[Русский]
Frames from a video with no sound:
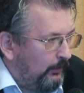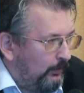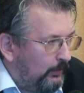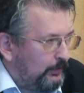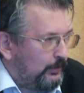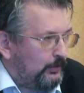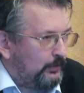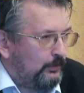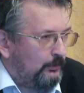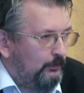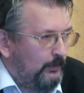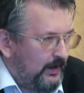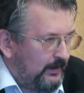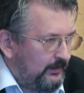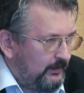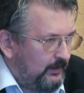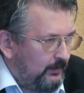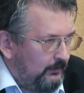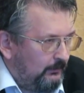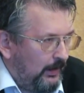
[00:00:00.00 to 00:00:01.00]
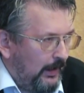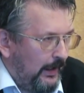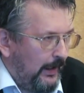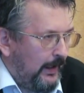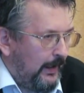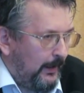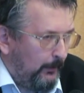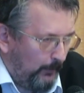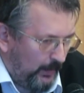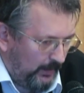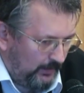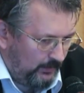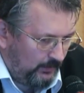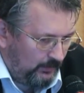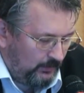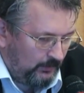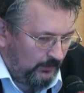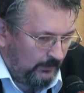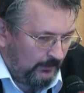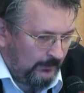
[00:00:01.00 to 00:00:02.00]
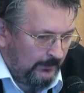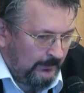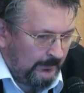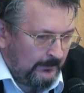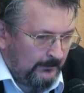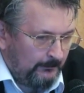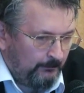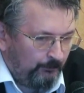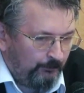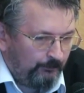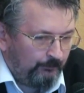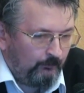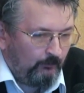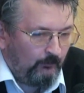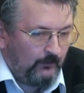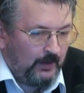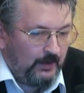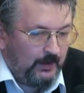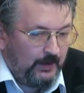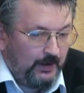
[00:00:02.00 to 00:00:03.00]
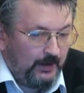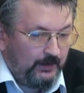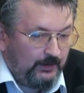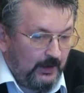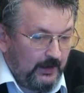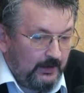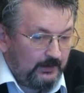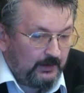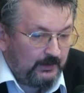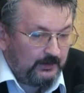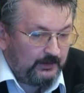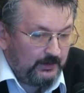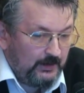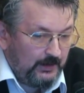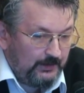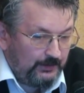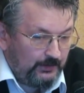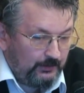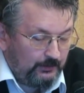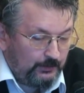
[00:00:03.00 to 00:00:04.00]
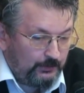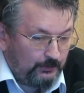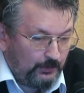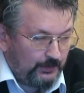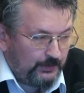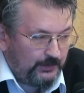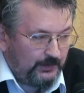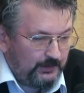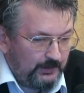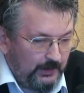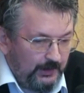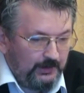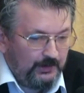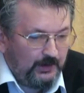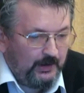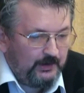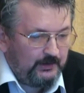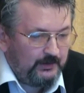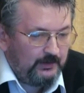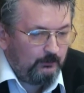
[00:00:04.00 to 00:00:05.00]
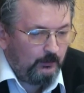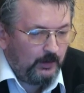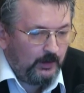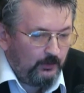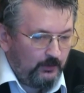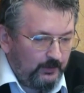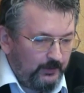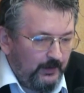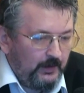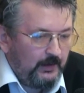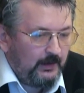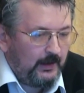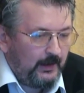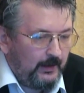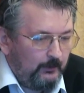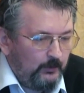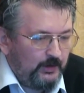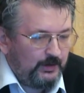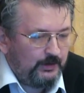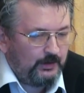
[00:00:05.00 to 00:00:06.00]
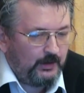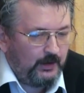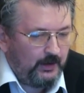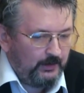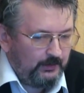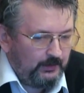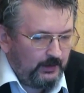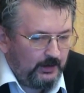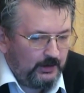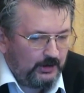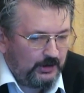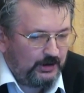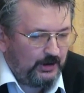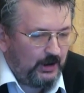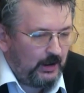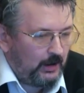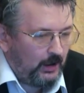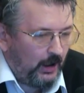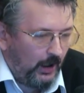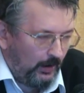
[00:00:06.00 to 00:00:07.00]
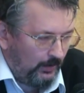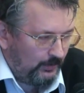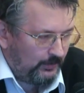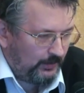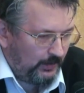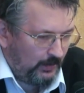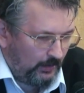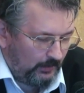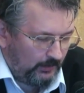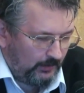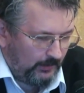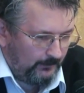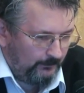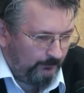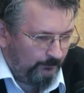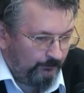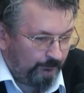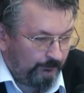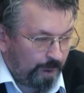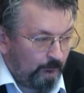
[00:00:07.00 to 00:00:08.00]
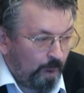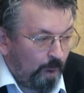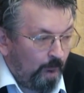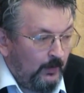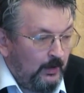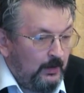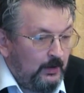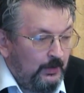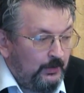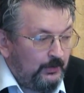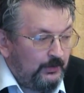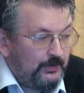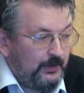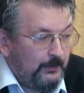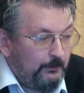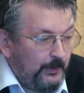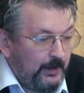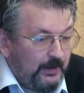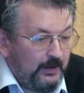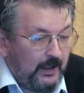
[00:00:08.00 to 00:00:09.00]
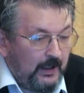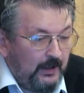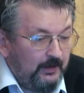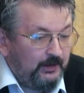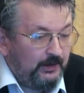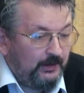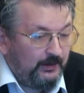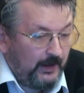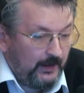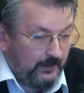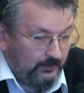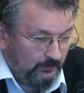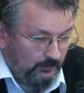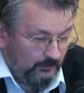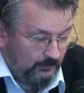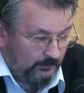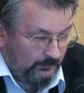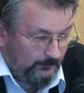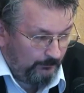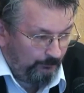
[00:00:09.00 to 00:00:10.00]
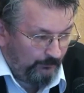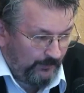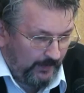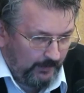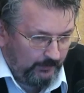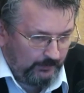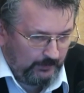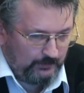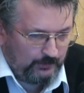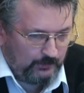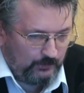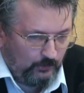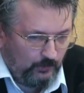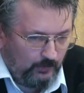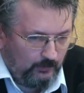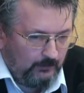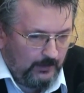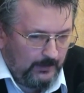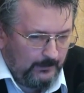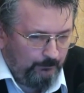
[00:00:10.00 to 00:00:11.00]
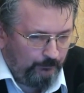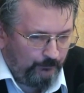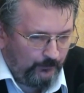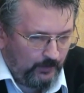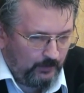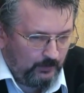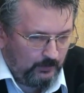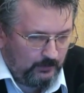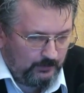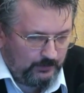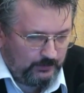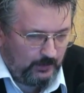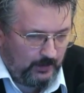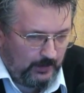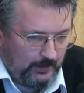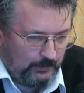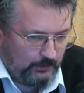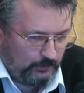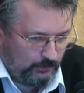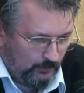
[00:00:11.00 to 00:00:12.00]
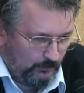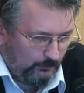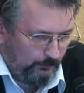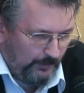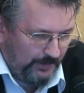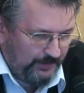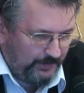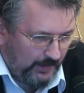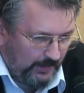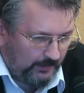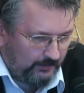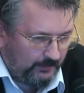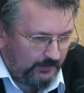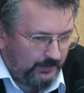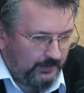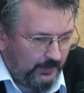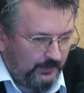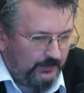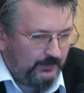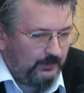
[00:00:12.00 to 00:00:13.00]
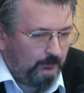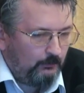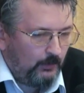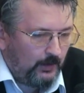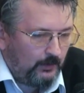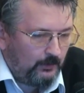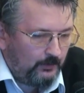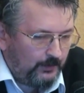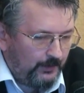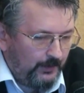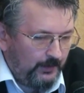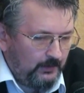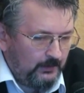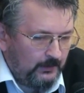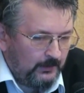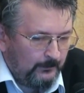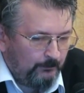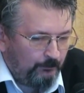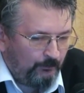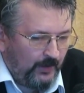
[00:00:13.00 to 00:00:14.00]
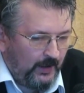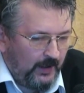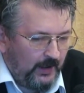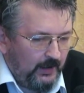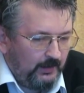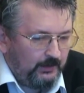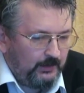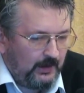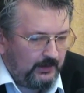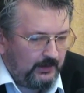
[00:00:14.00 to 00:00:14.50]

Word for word: от шумерского «эмеш». Итак, значит, с точки зрения этимологии, «эмеш» – это «жара», «жарко». Теперь «энтен» – это слово с хорошо понятной этимологией. «Эн»